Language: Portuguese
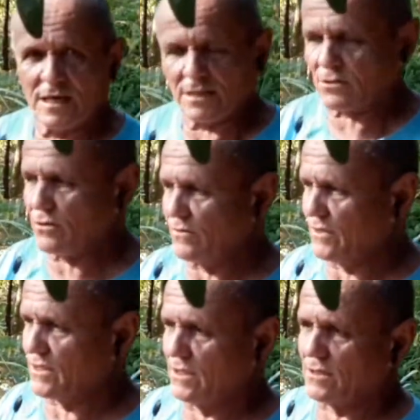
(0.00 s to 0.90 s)
entram e
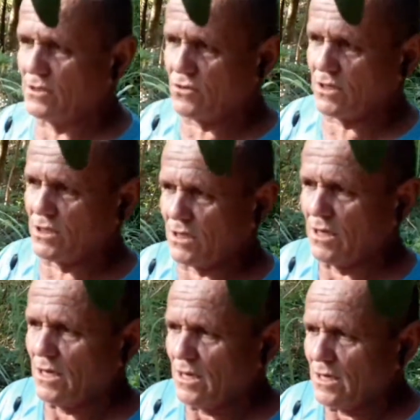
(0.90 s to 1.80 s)
visitam isso aqui.
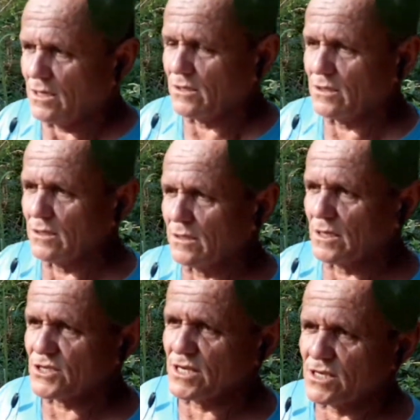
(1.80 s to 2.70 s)
E a
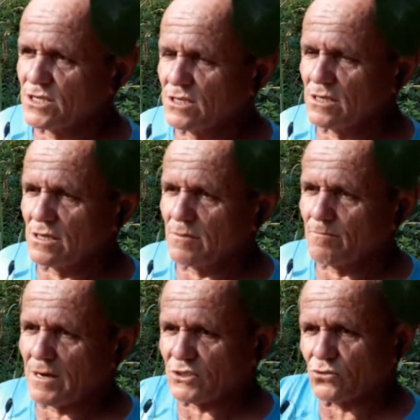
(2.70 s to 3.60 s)
gente
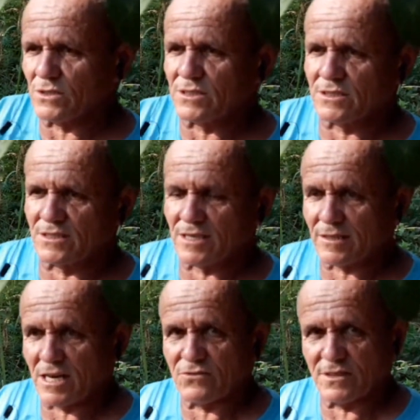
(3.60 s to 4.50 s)
passou esses dias
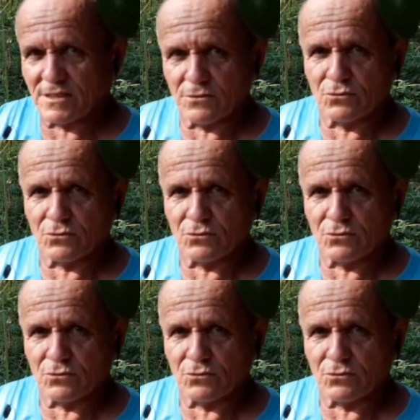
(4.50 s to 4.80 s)
atrás fazendo um